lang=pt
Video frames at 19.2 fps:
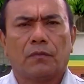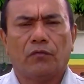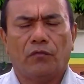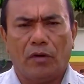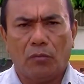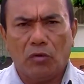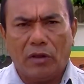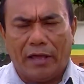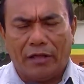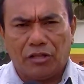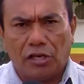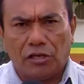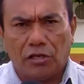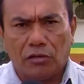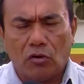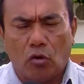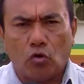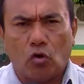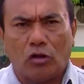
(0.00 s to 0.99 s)
Vamos lá,
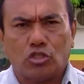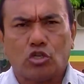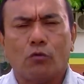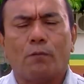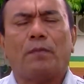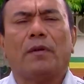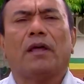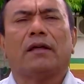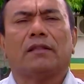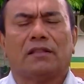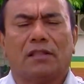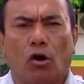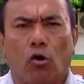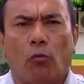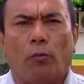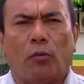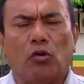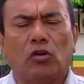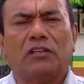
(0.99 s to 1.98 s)
Adelino, o nosso
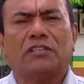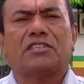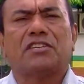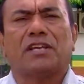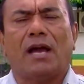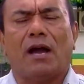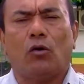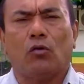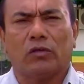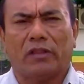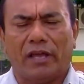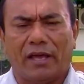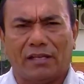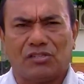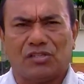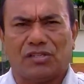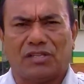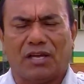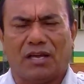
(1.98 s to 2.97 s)
plantão policial
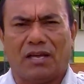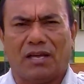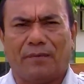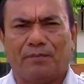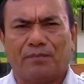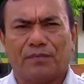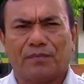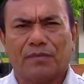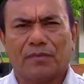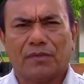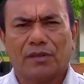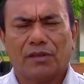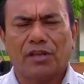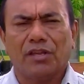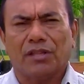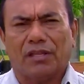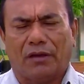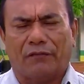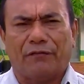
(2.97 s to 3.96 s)
desta
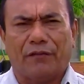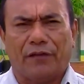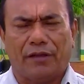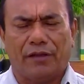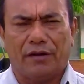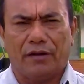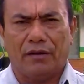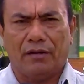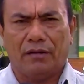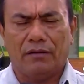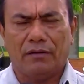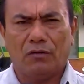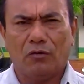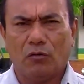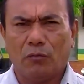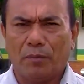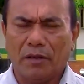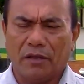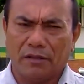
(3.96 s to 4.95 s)
quinta-feira.
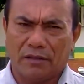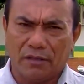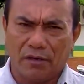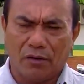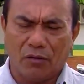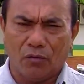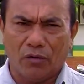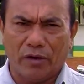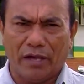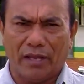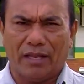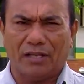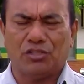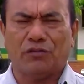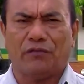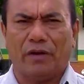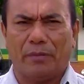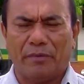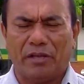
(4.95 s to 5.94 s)
Um plantão
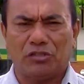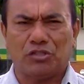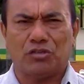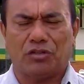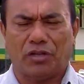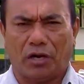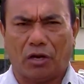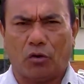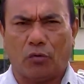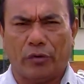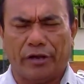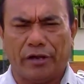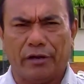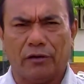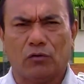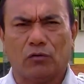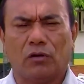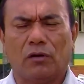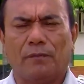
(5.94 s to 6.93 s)
relativamente
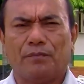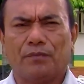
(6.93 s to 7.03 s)
tranquilo,